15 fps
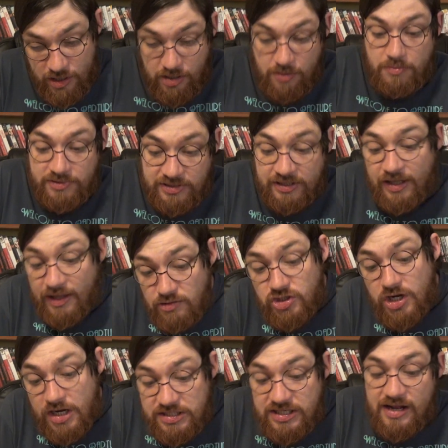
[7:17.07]
Y pues, esta tarde vamos
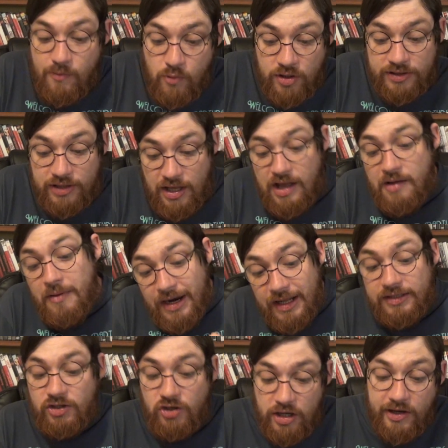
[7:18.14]
a casa a la muerta. Ah,
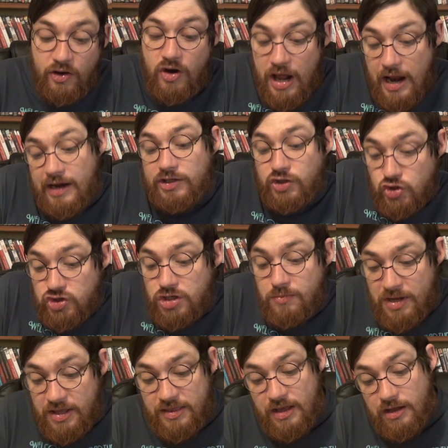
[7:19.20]
vale, tío, ¿a qué hora? A las ocho y
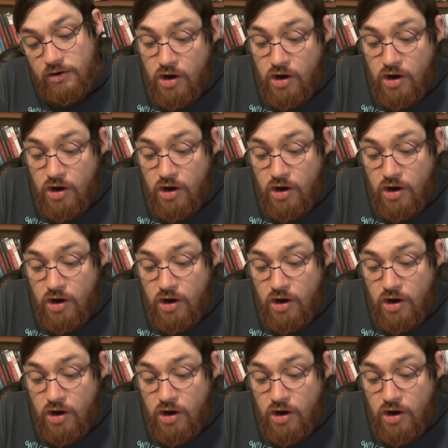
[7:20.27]
media.